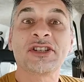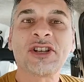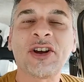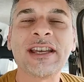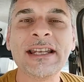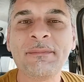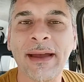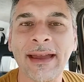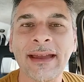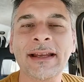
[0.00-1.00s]
Socchini
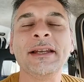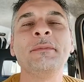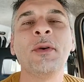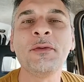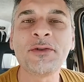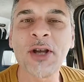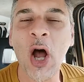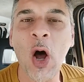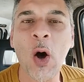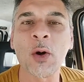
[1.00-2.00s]
belli,
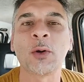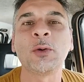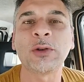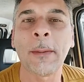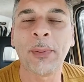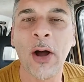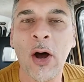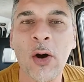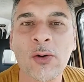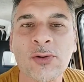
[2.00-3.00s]
buongiorno, tutto a
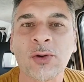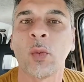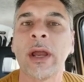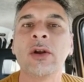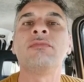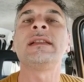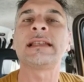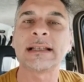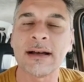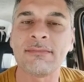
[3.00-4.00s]
posto. Voi non
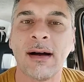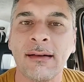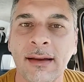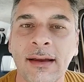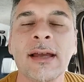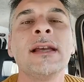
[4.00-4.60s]
pensate a male, eh?